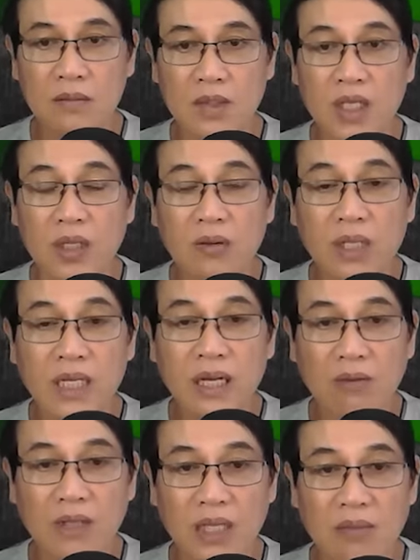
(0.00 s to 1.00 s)
Chị cũng đi
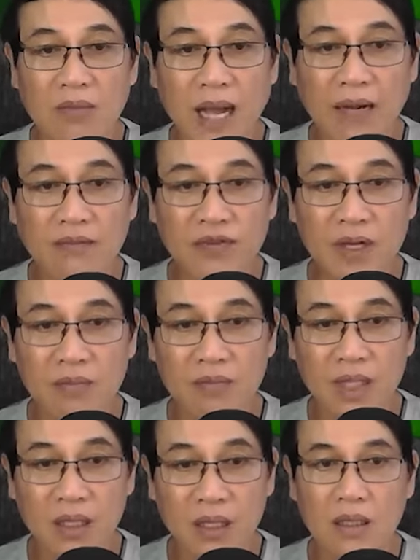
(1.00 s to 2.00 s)
đọc kịch bản phim
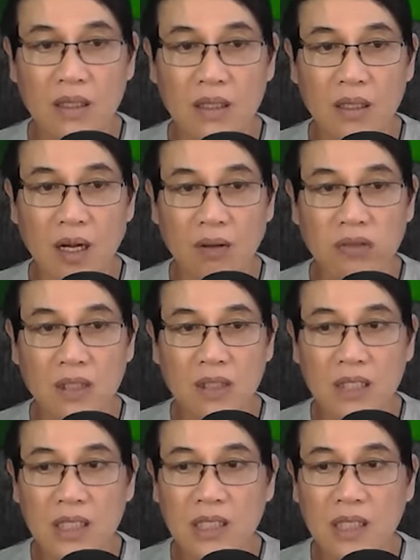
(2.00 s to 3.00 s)
đi. Không
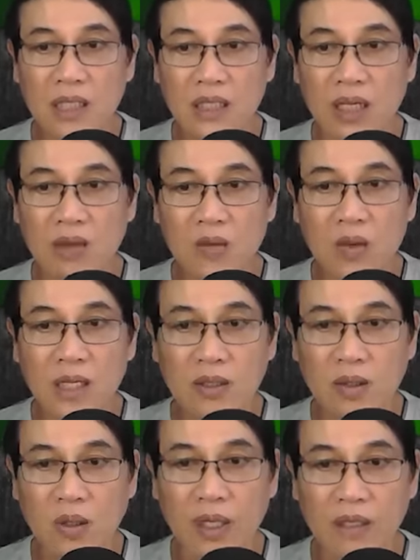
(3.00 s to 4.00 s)
chừng đến khi diễn quên
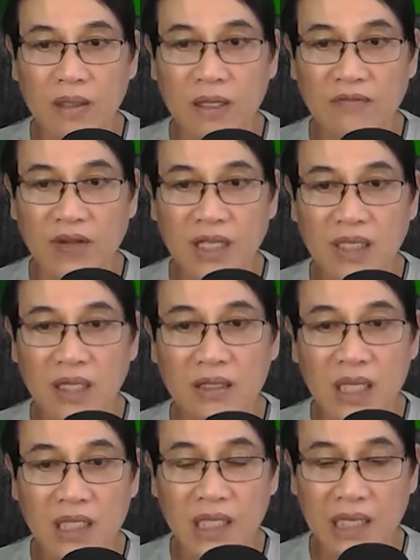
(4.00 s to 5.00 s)
thoại là phải diễn
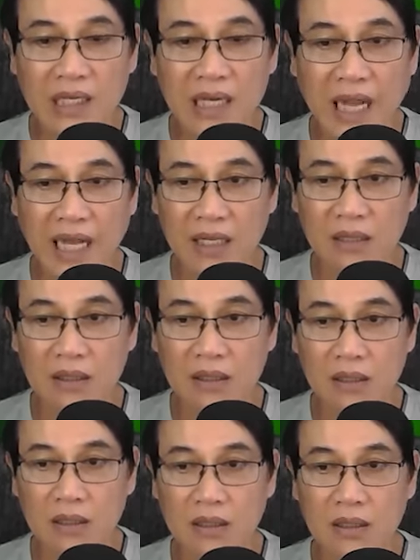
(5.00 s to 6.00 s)
đi diễn lại đó.
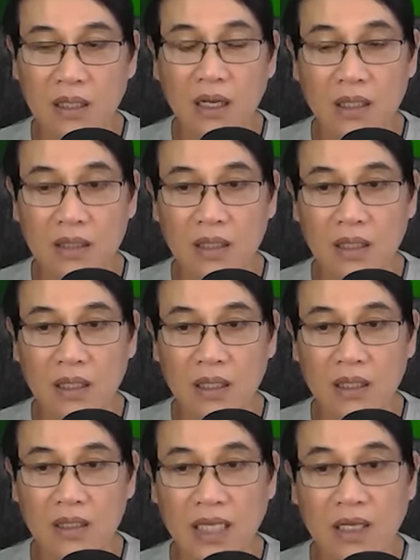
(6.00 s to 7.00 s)
Ừ,
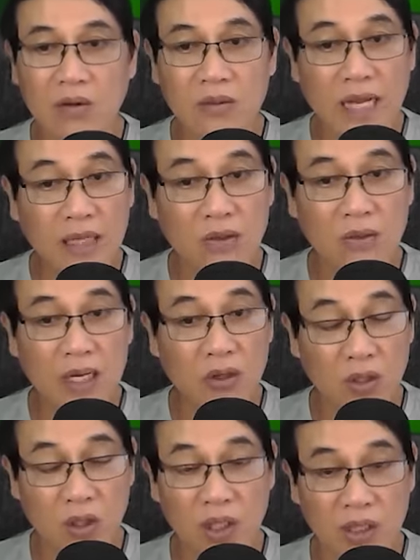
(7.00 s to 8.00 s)
vậy lúc khác chúng ta
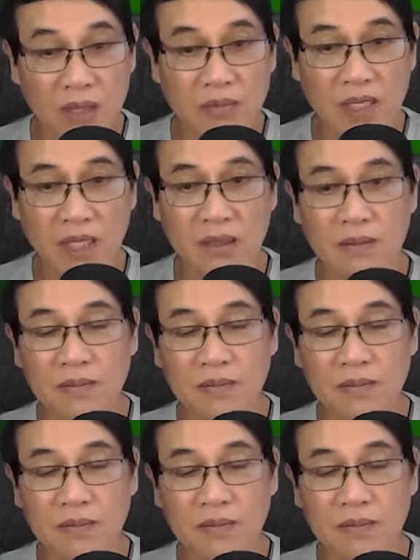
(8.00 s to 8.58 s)
nói chuyện tiếp nha.